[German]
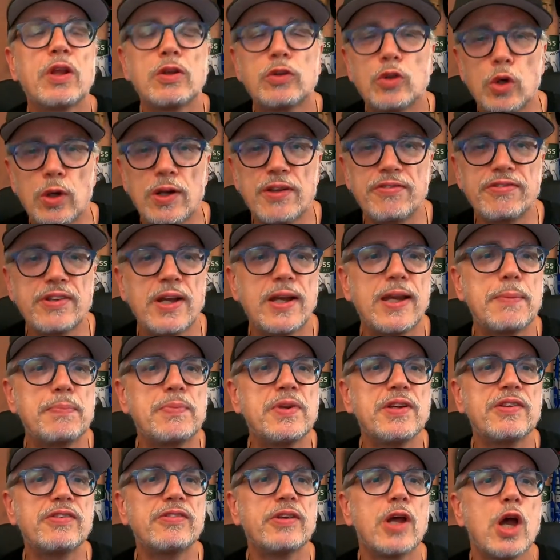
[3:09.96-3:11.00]
tolles
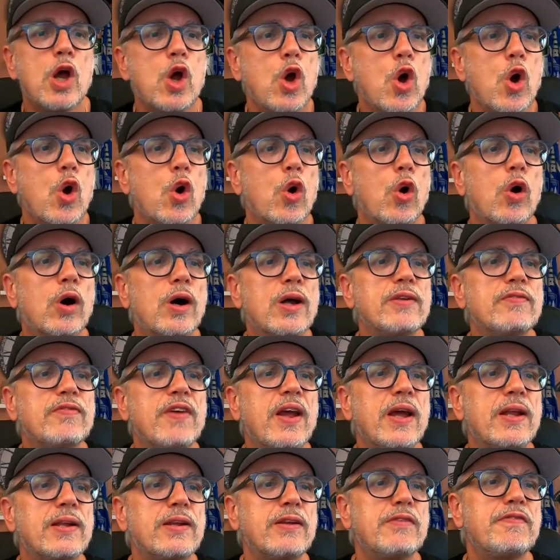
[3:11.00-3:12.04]
Ergebnis. Und
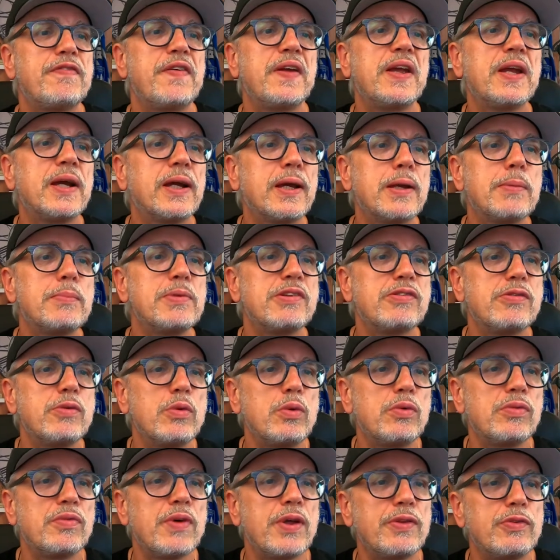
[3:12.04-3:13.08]
wer in den Ferien
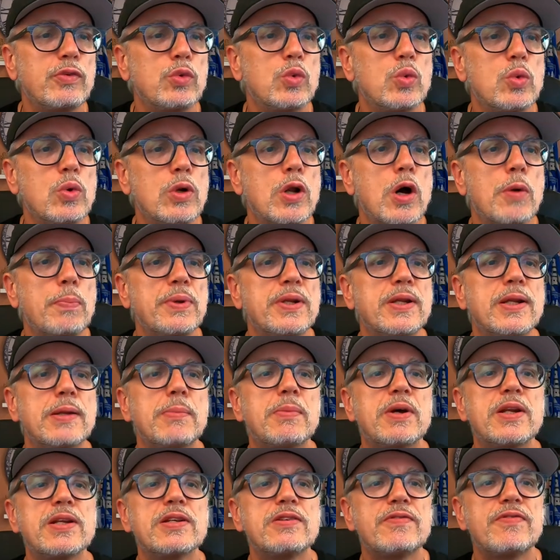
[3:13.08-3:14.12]
bzw. Urlaub, in dem
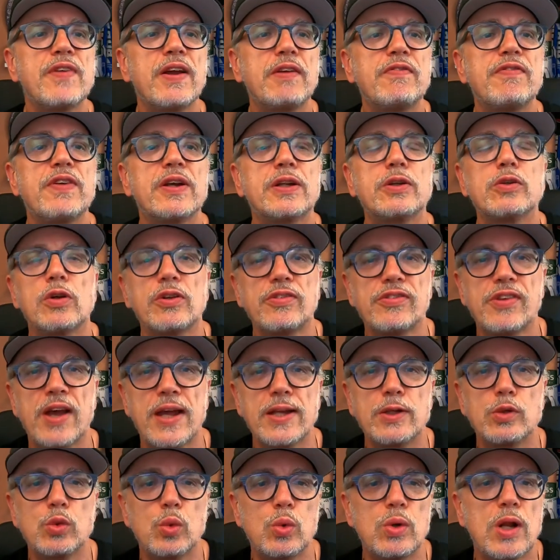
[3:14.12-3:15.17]
man nicht wegfährt, noch
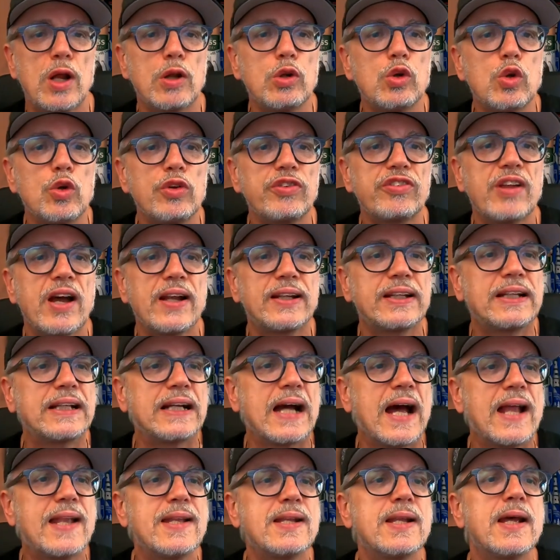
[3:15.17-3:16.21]
Zeit oder Lust hat,
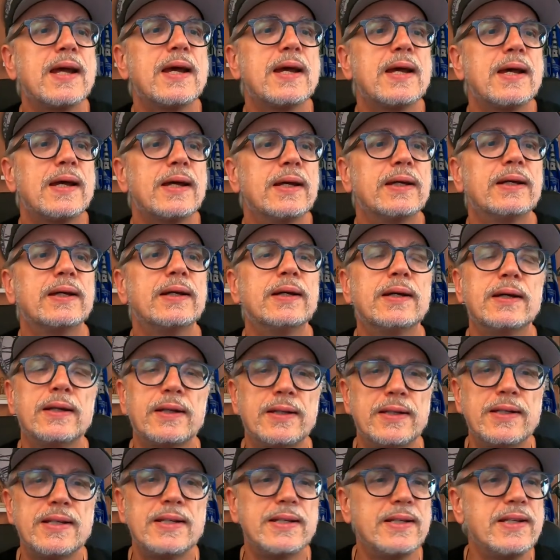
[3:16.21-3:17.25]
kann äh,
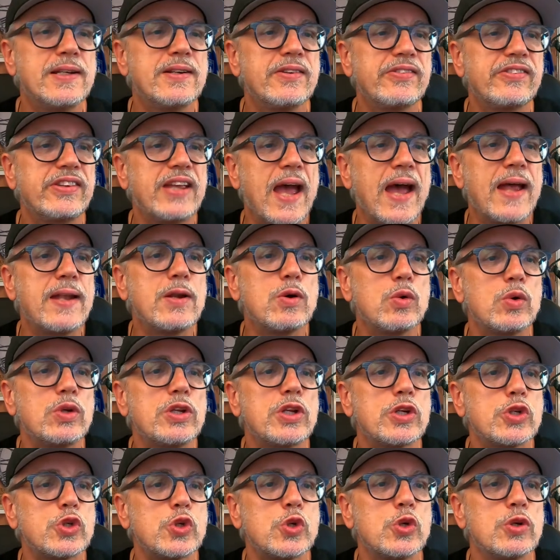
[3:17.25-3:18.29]
die Ines gerne
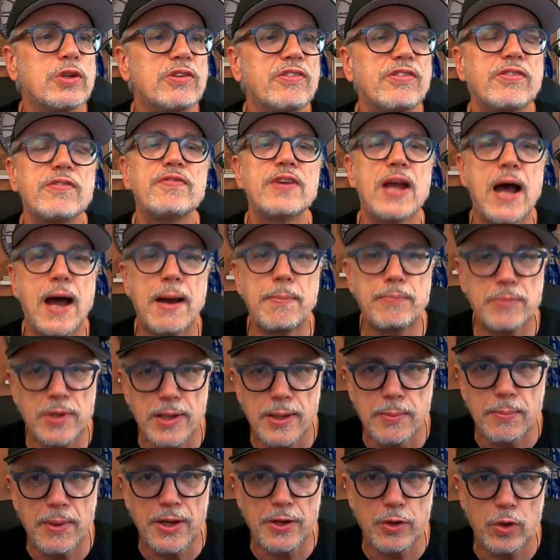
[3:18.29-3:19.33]
unterstützen. Wir haben
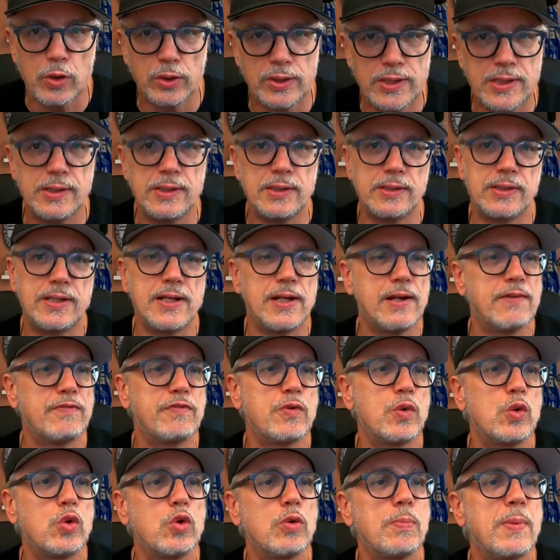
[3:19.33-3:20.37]
immer noch die
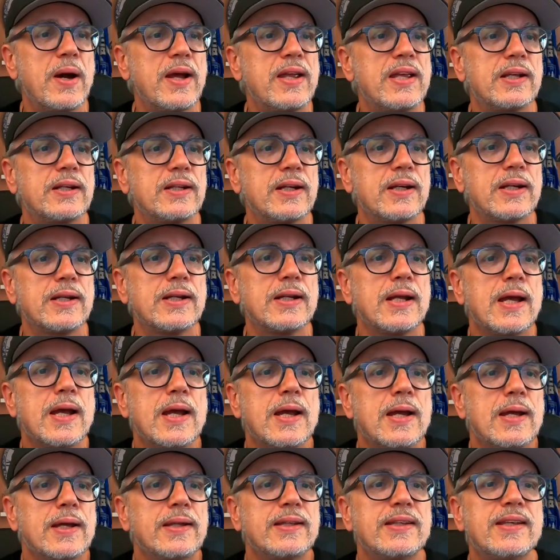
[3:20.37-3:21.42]
Telefonnummer hier drin.
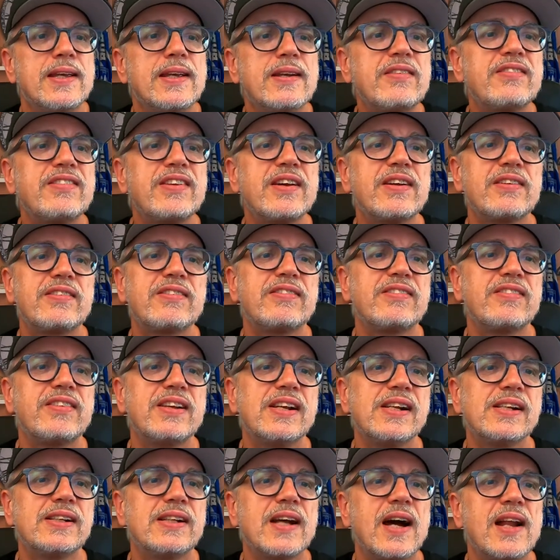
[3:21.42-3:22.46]
Jedes Herz
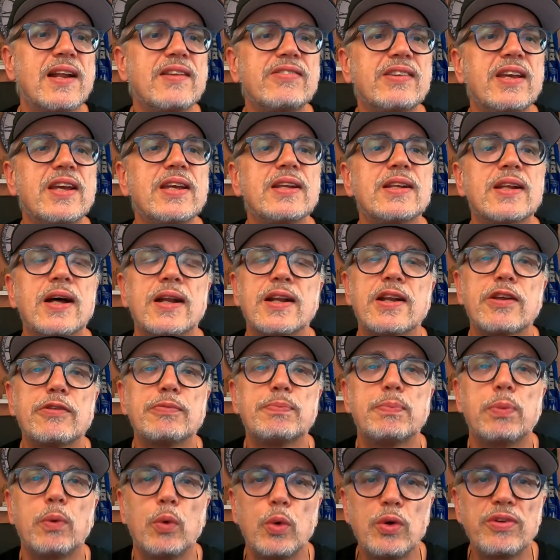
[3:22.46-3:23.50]
zählt, alles geht an das
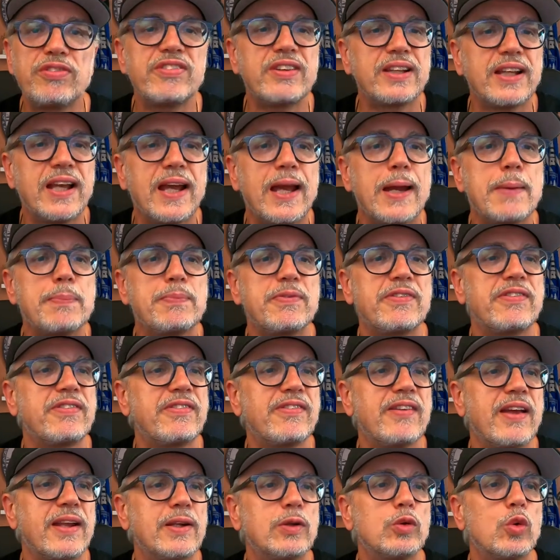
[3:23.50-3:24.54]

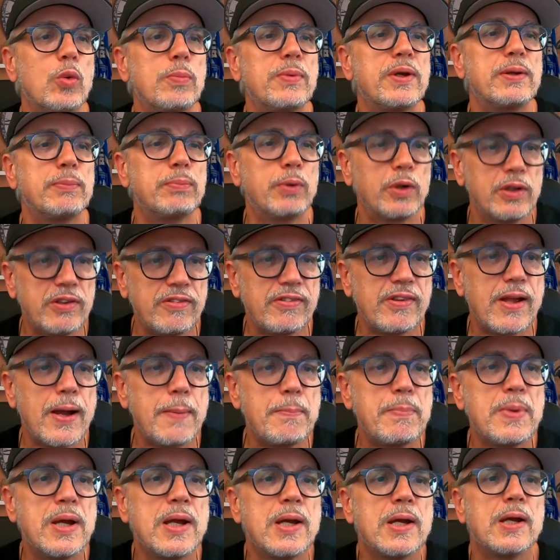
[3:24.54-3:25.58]
Brustkrebszentrum in Potsdam.